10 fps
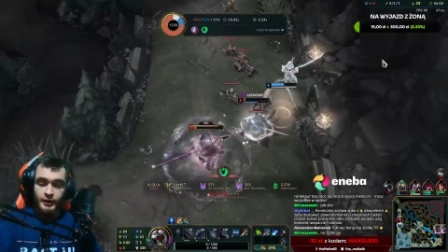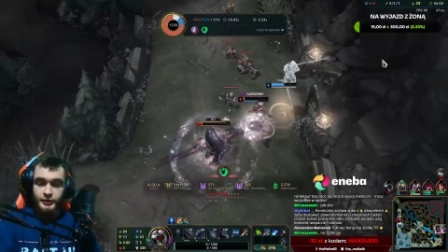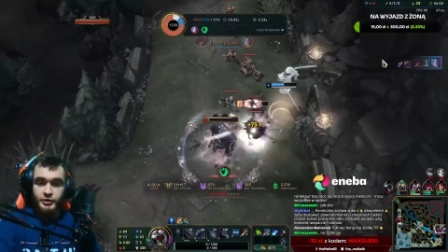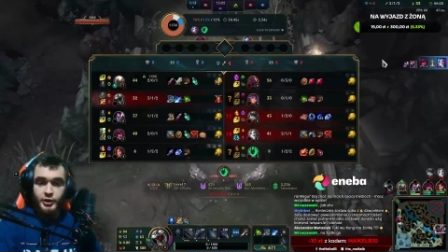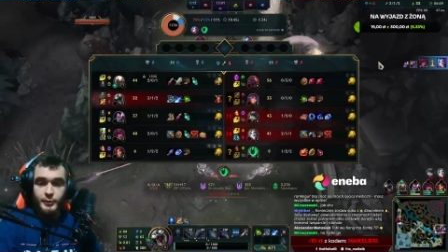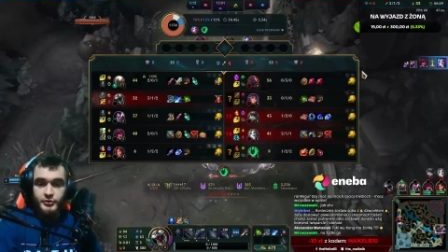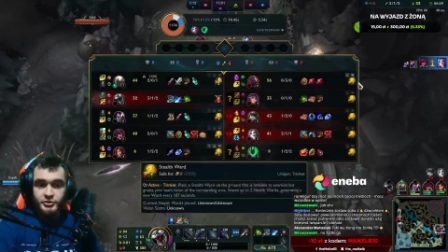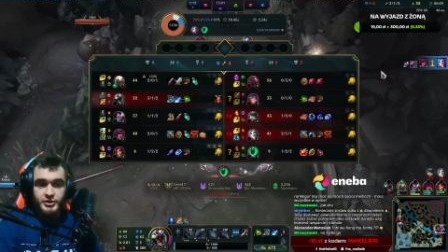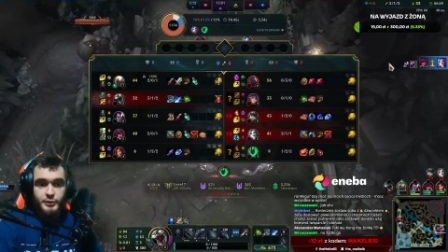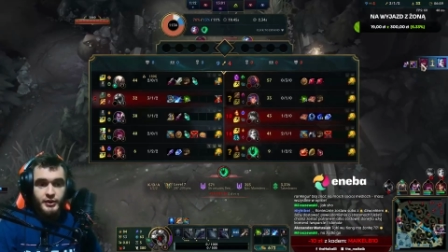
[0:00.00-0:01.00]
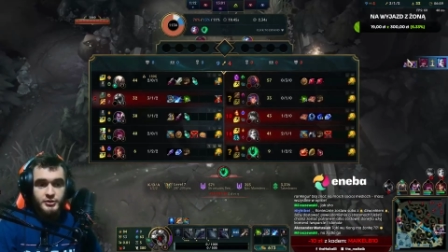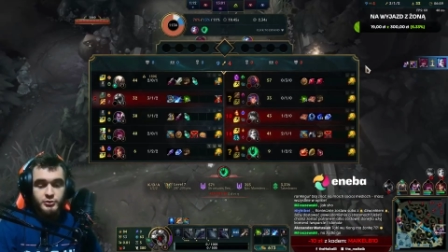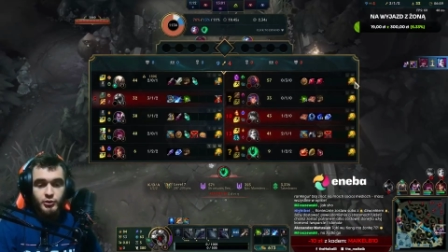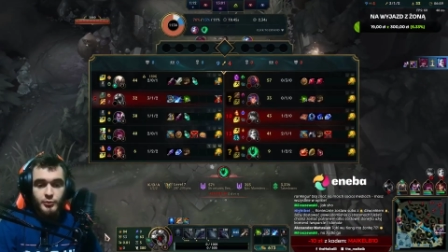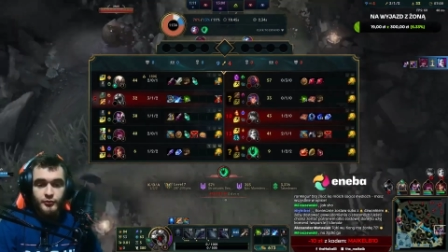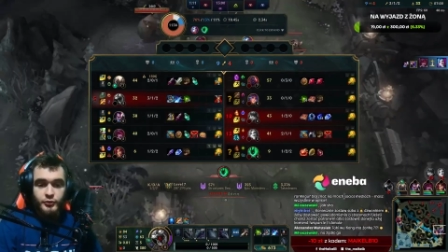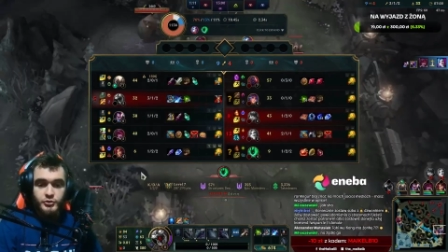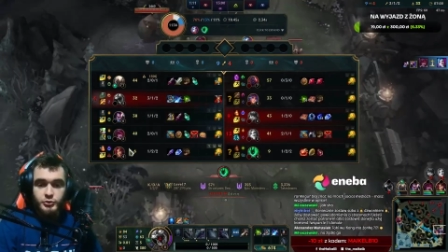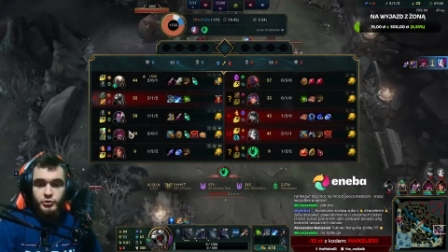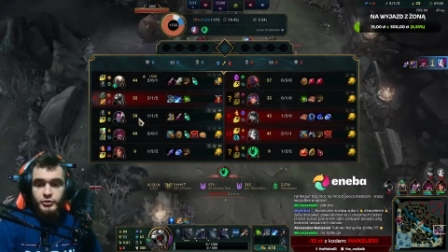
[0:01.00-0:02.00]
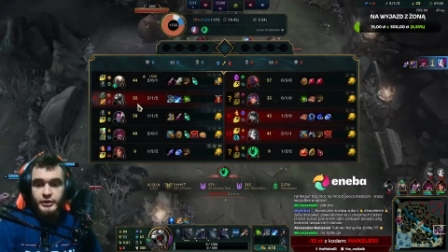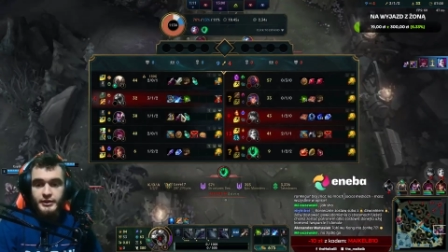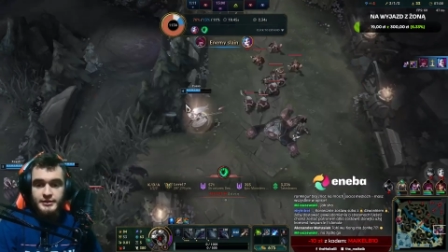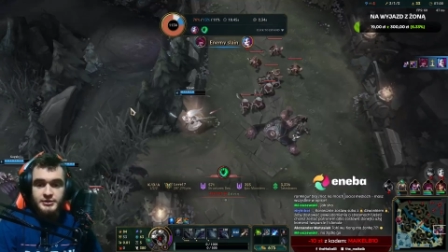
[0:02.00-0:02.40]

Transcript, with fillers: tylko po to, żeby Yasuo powrócił do gry z,